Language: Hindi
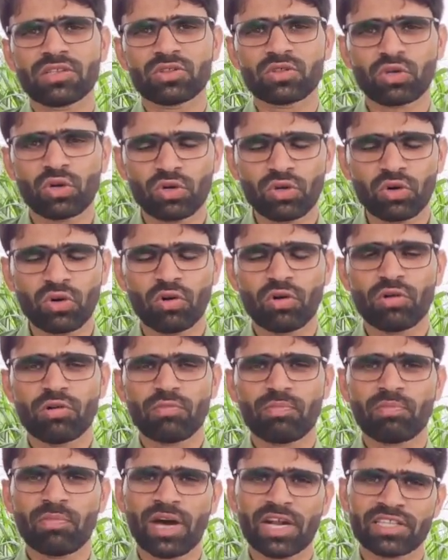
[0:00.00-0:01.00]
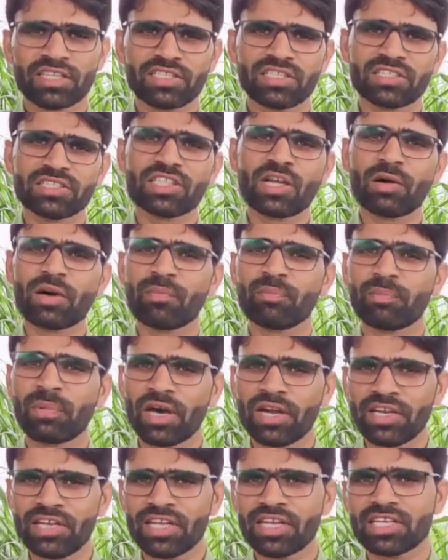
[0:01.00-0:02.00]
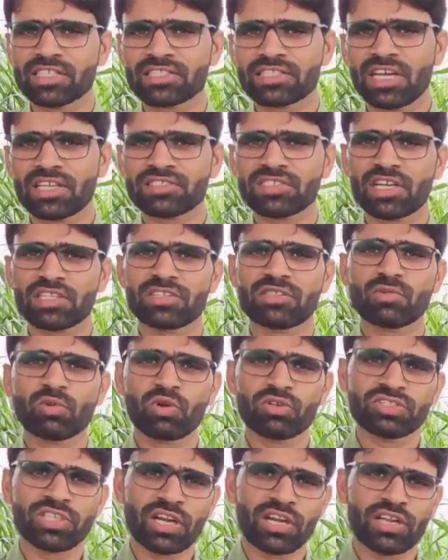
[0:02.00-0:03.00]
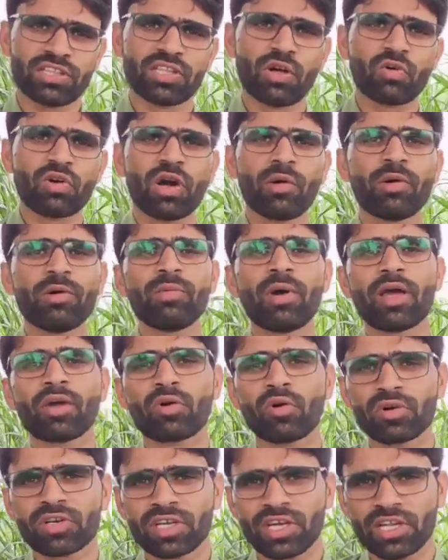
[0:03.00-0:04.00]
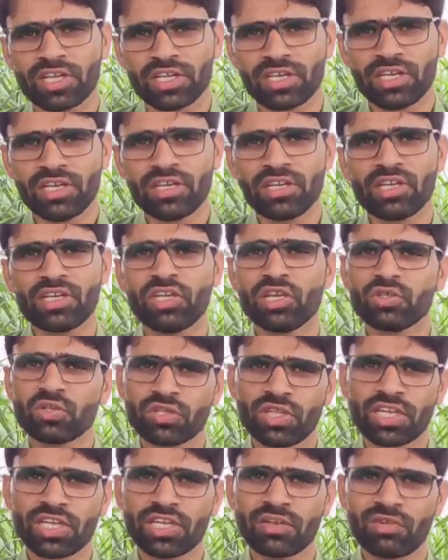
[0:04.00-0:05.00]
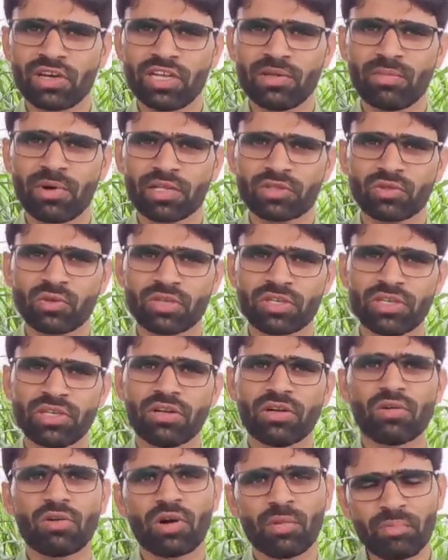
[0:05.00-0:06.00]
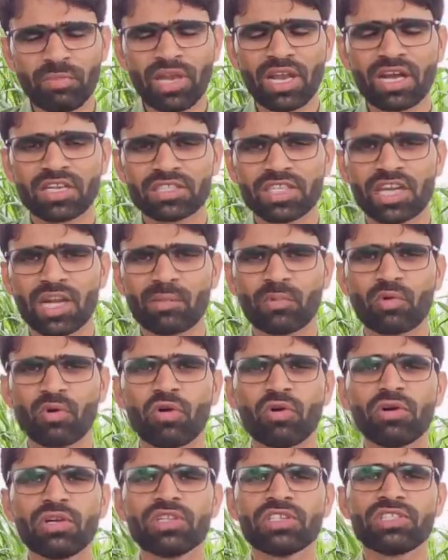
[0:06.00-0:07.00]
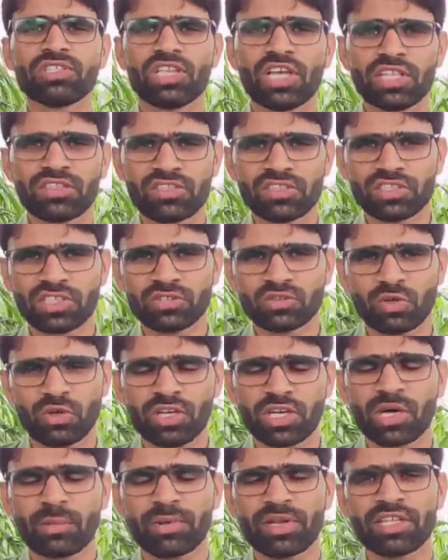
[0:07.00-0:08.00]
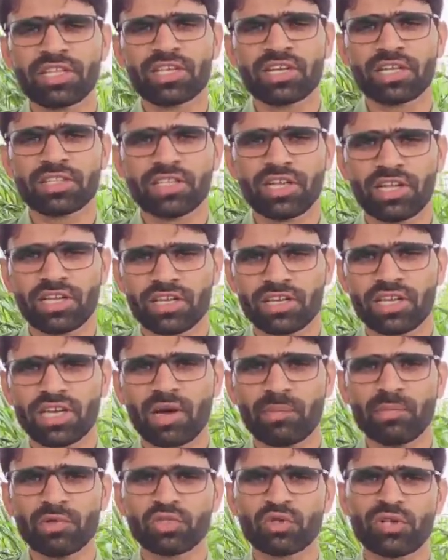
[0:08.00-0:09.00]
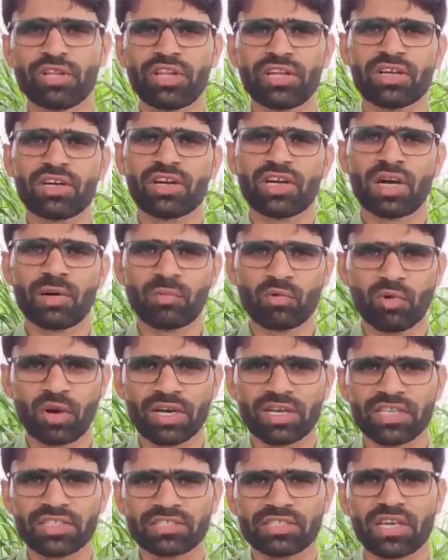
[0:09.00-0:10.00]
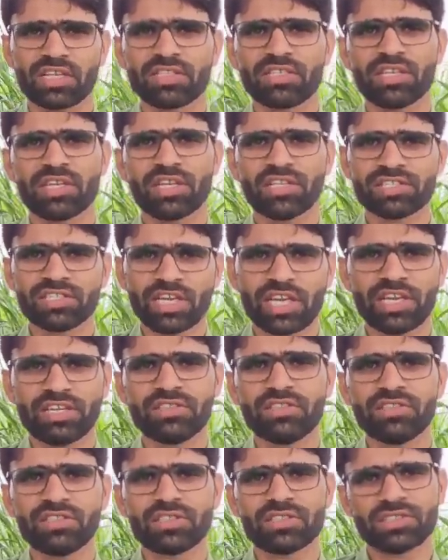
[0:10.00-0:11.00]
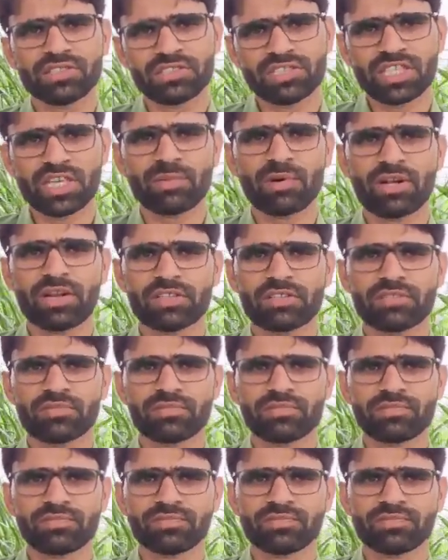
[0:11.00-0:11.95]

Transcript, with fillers: दोनों भारतीय जनता पार्टी के साथ साथ गुर्जर नेताओं का भी बाइकआउट करेंगे ये तो देखने वाली बात होगी हम भी लगातार आपको क्षेत्र से जुड़ी खबरें दिखाते रहेंगे आप भी जुड़े रहेगा गांव गुआंड के साथ जय हिंद जय भारत